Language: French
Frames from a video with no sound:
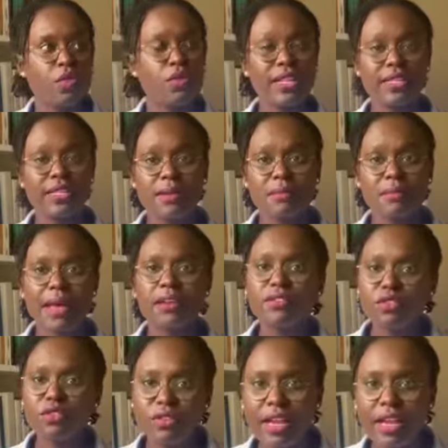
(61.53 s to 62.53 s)
on a des
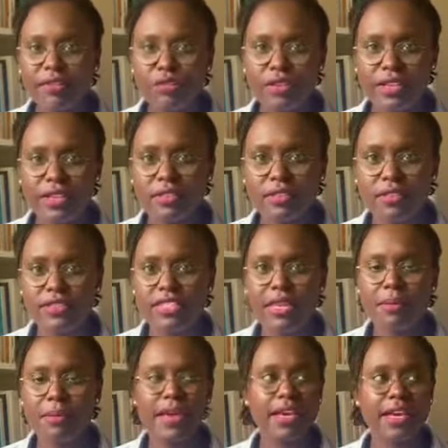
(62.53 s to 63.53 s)
marques locales florissantes
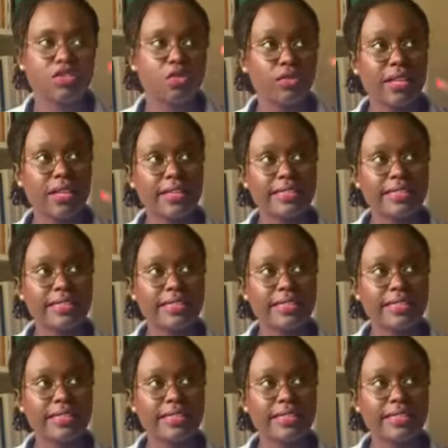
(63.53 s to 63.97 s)
qui émergent. On